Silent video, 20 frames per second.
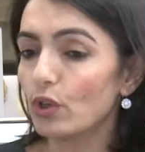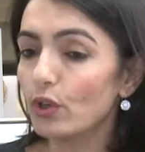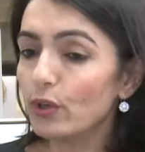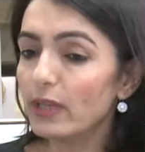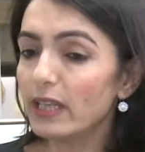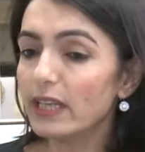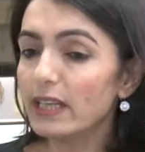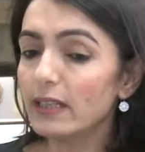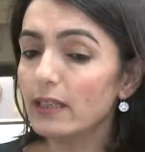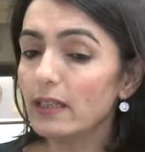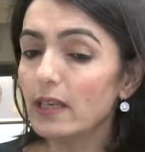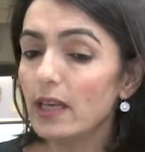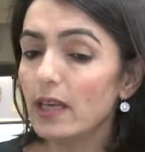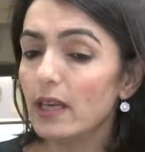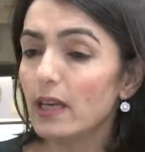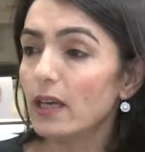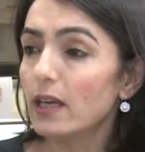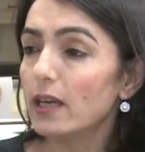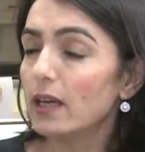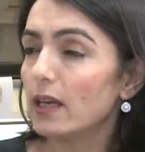Örneğin
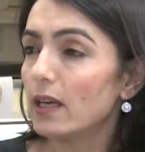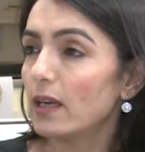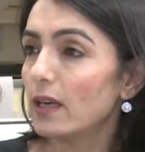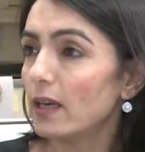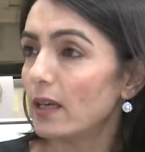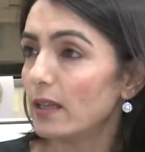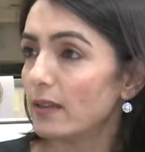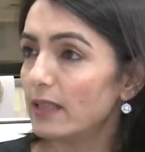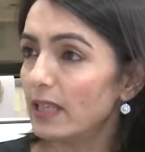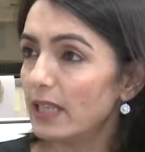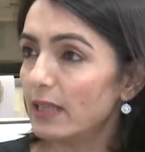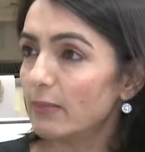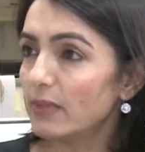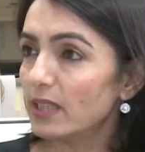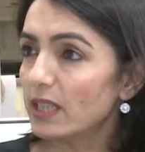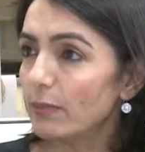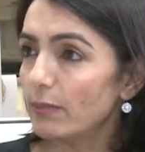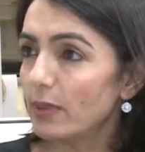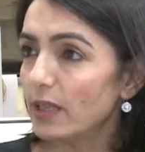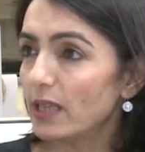e, diyelim
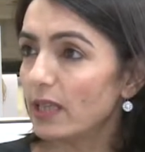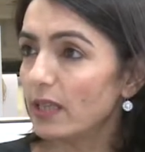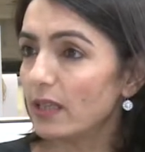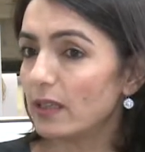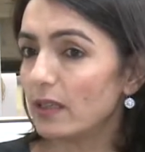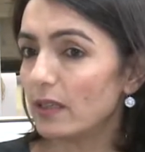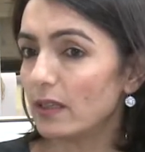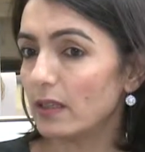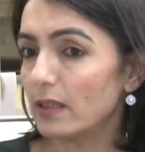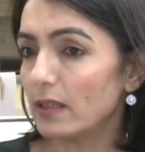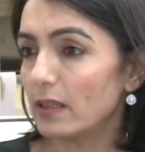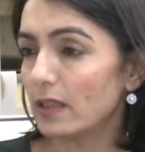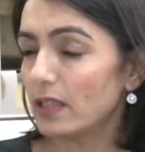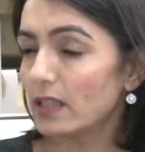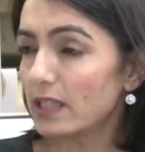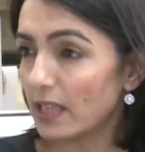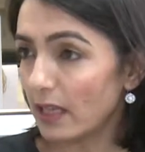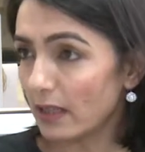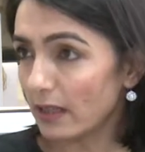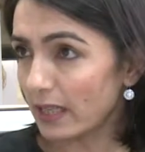ki bir e,
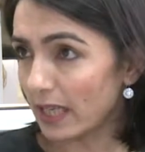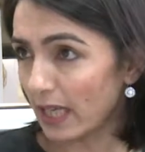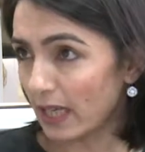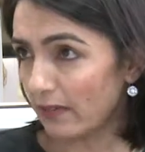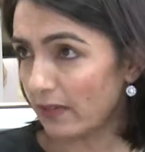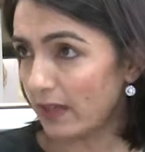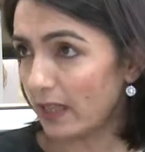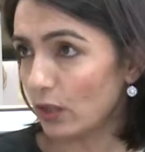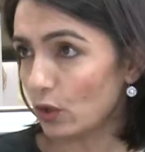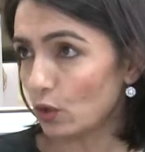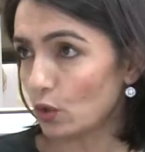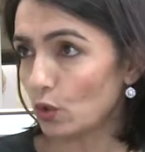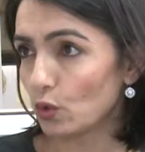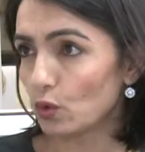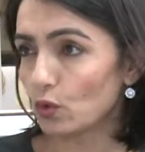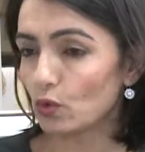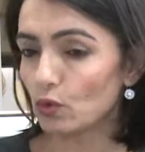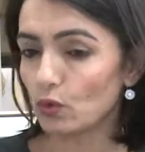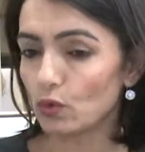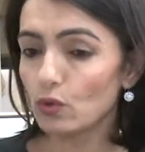kiralık evde
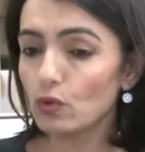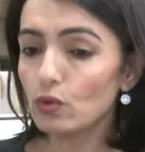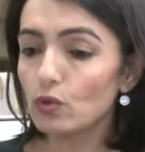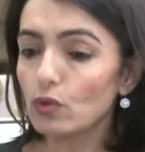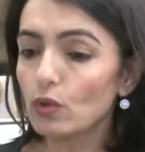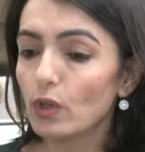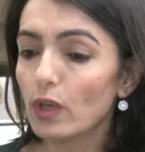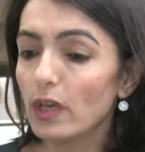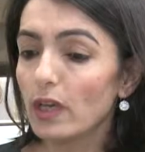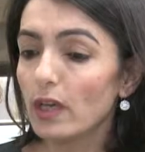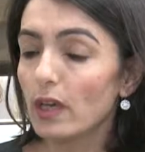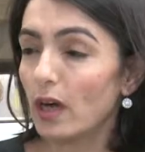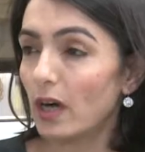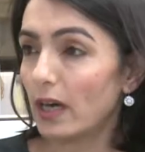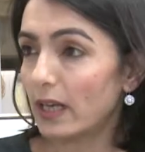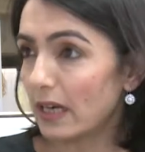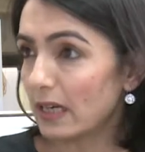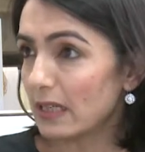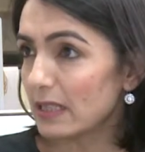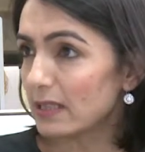yaşıyorsunuz.
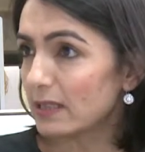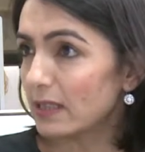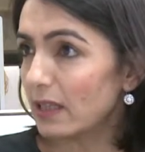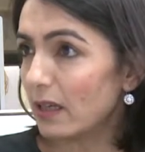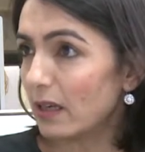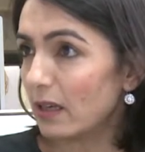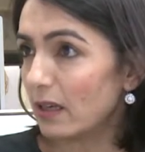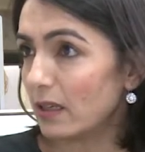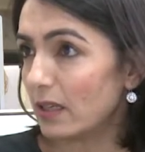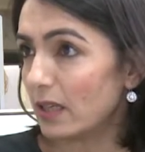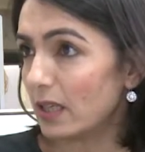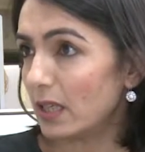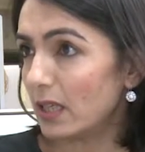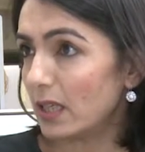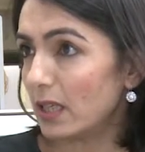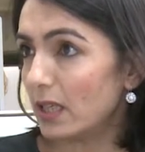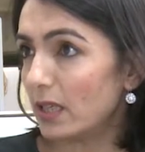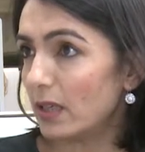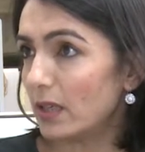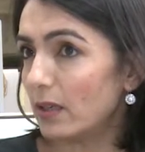Aranızda
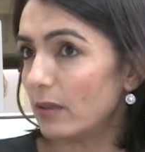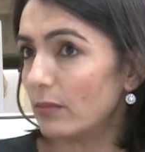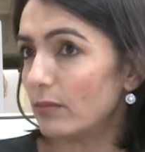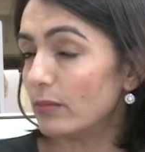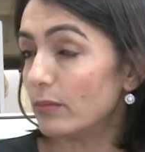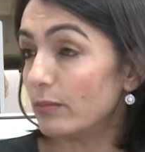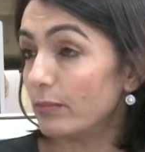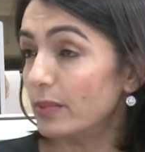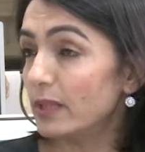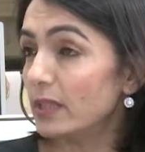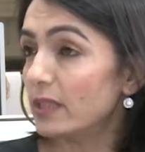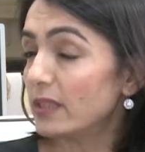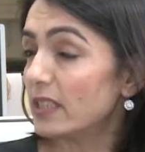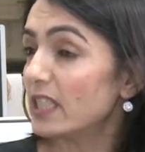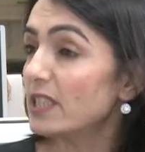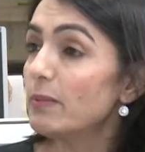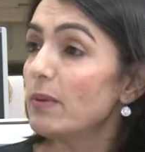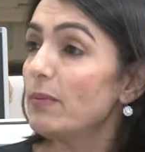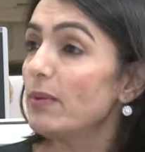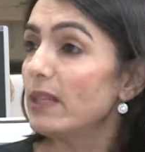e, bir
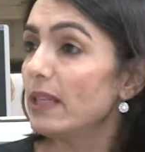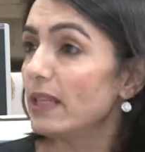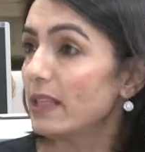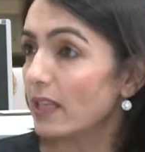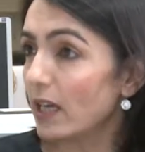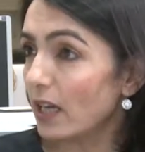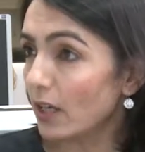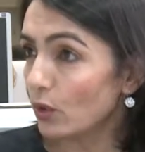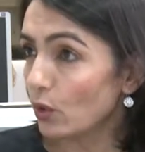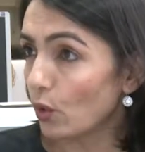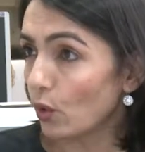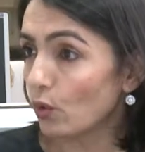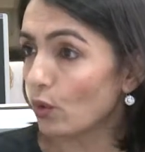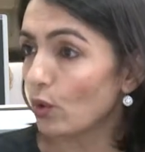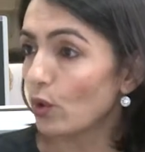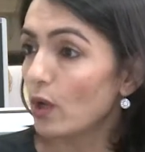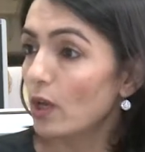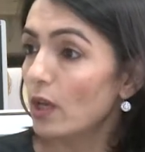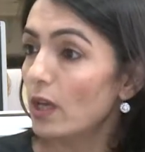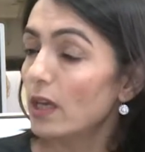resmi bir nikah
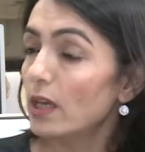yok.